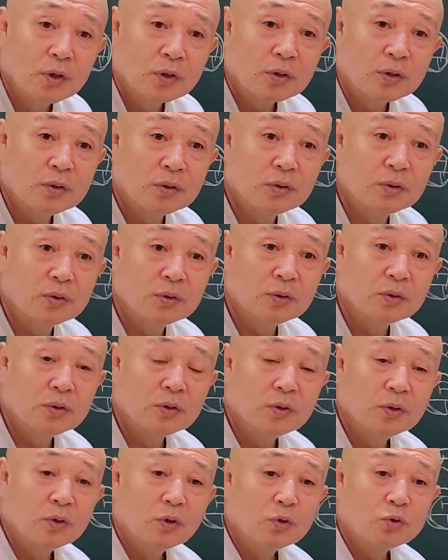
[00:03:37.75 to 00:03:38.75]
그
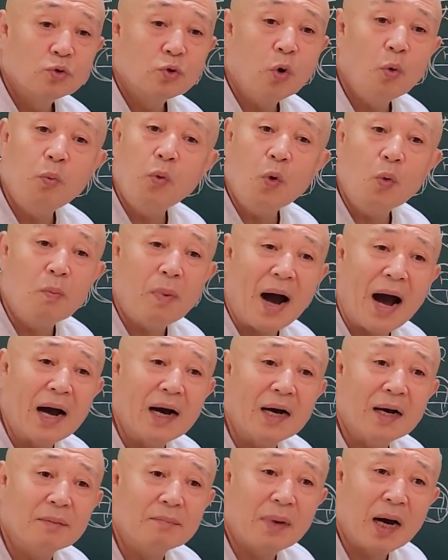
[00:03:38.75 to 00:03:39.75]
초보
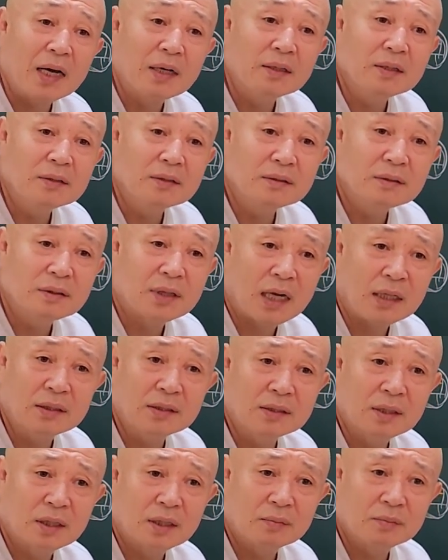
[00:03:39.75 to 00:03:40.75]
마, 마인드를
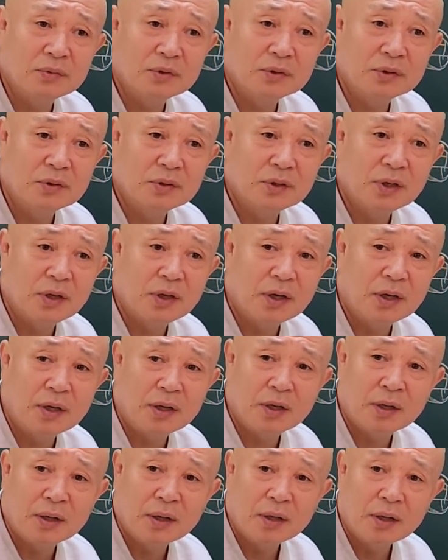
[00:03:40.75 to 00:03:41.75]
가진 사람들인
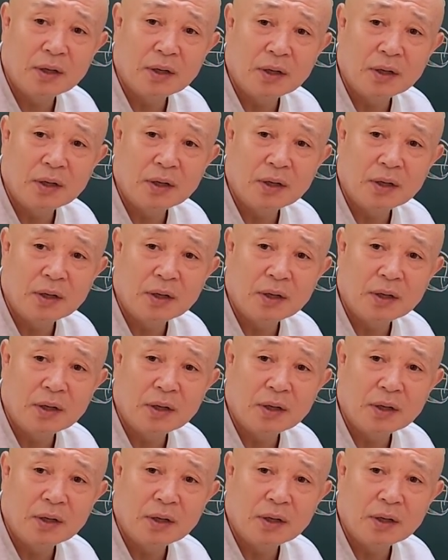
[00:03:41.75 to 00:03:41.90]
거야.